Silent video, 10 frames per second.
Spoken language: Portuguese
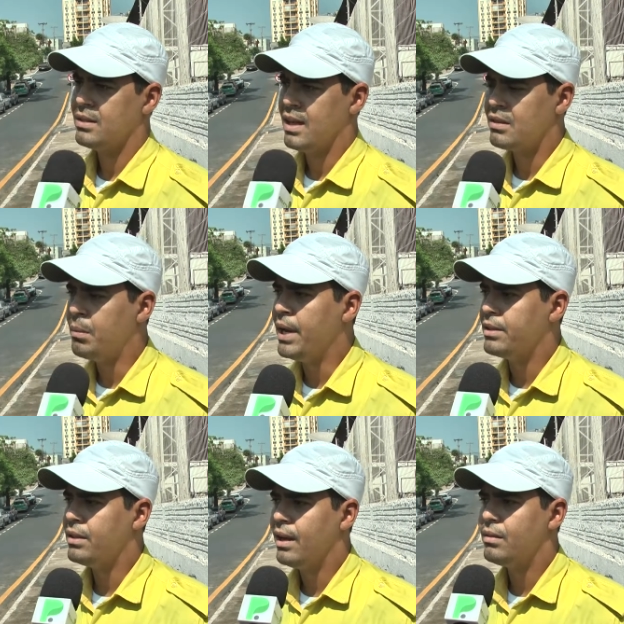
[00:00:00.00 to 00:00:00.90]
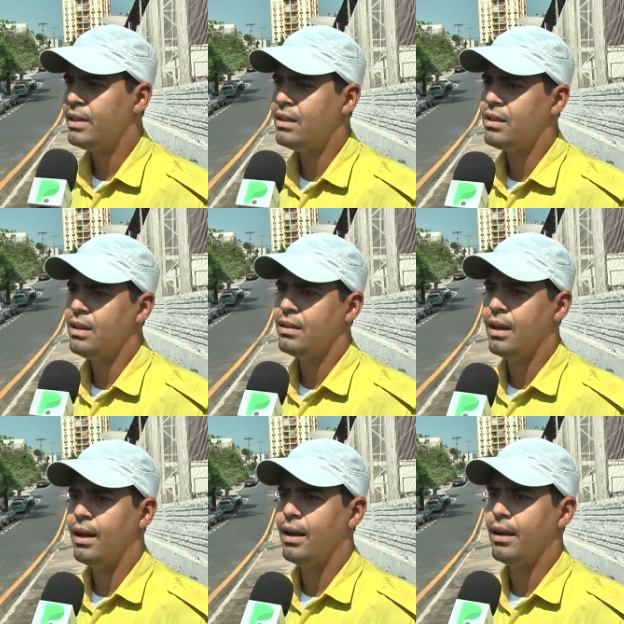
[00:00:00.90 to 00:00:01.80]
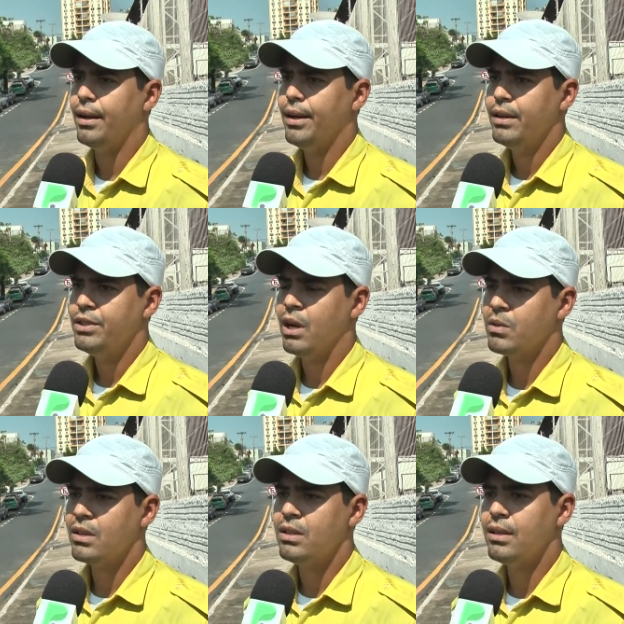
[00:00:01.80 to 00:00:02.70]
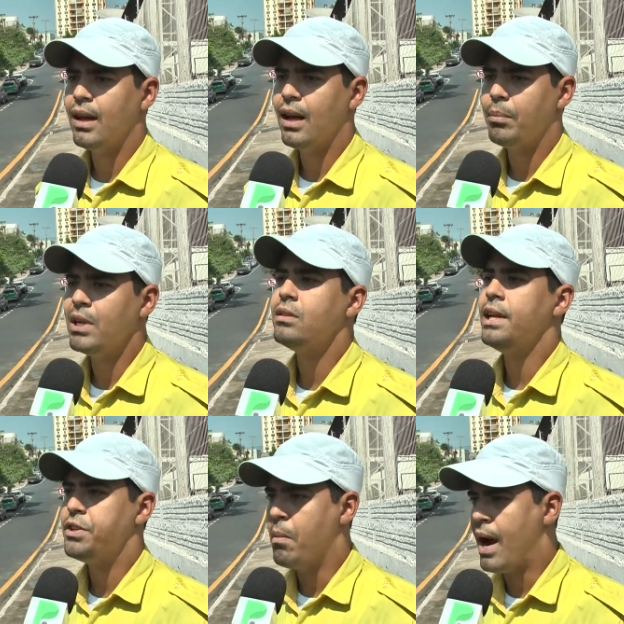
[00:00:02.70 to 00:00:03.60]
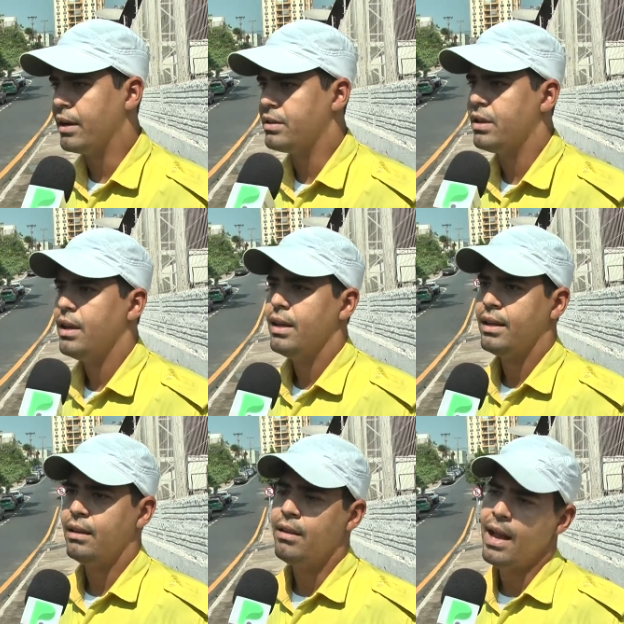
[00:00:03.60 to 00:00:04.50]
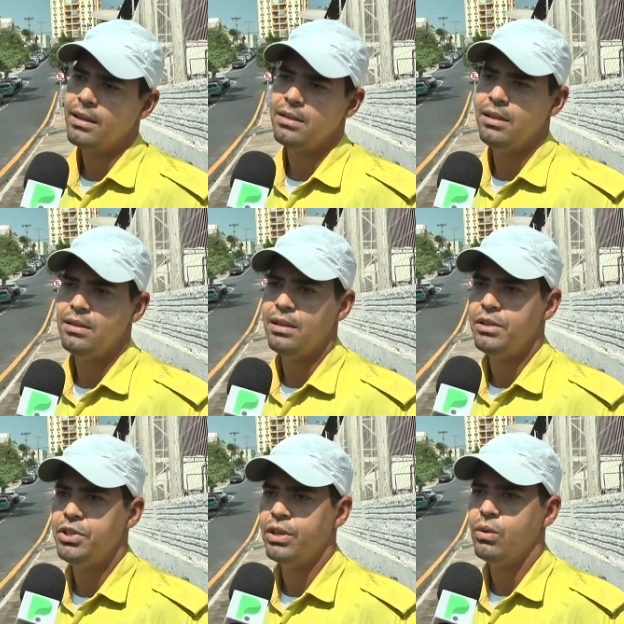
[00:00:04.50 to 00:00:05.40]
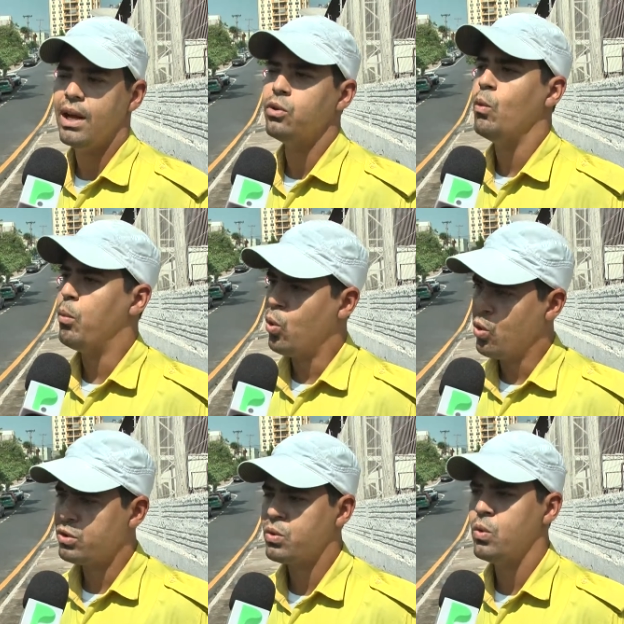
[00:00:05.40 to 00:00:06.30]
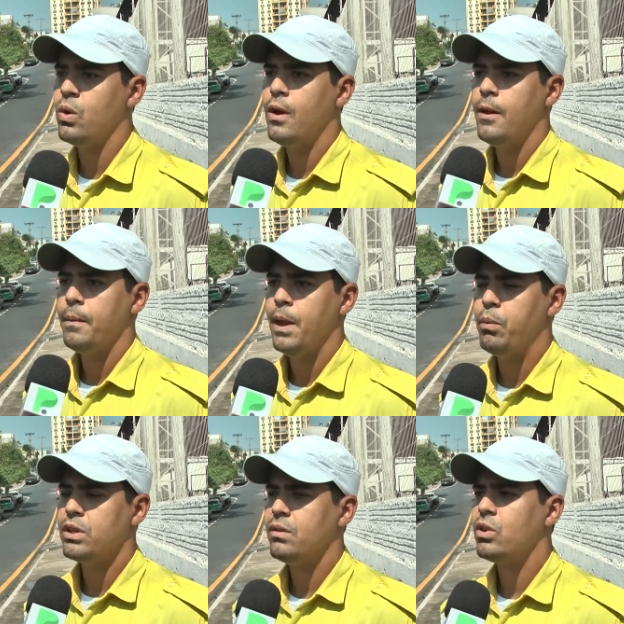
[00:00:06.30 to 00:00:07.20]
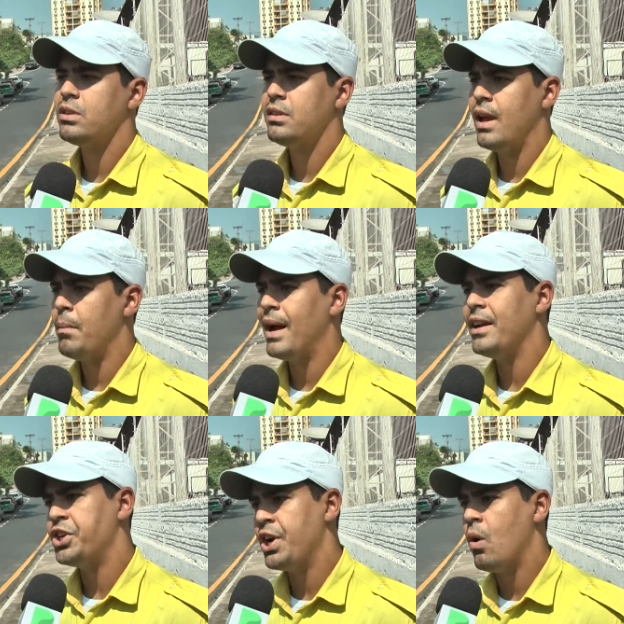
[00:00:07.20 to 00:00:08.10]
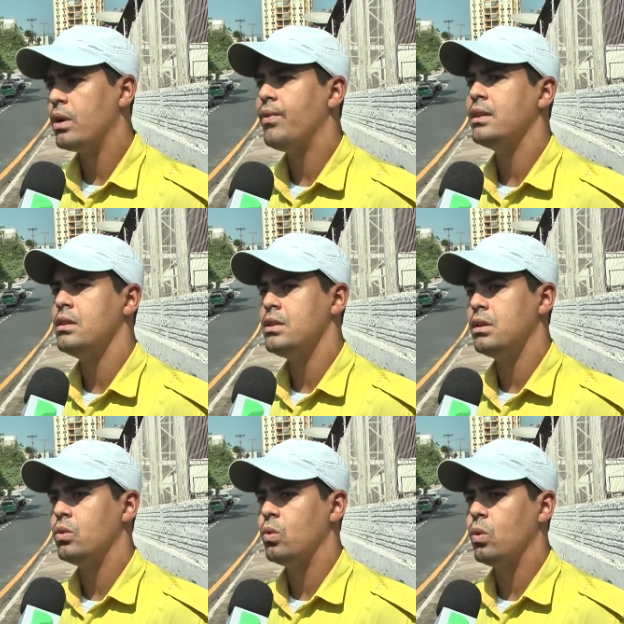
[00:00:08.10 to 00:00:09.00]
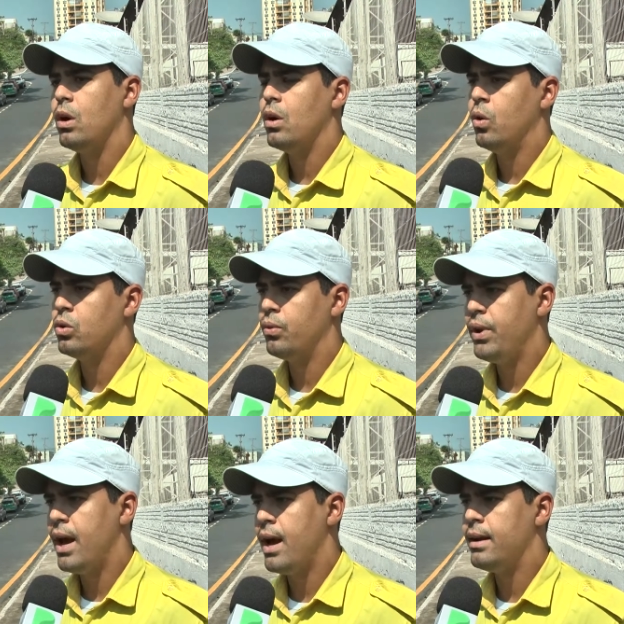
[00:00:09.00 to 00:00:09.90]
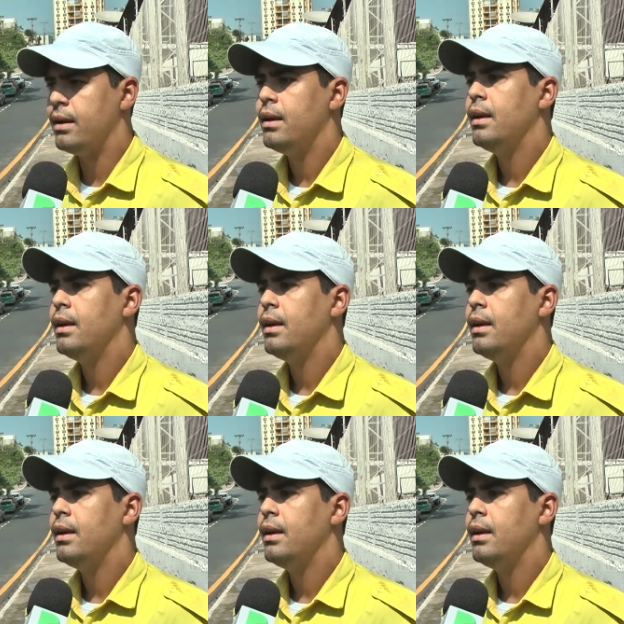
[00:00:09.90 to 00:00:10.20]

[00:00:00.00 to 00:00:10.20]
Exatamente, né? Desde ali da digamos assim, da Presidente Marques, que desce em assim, sentido a Dom Bosco, depois você tem a Marechal, que vai sentido rodoviária,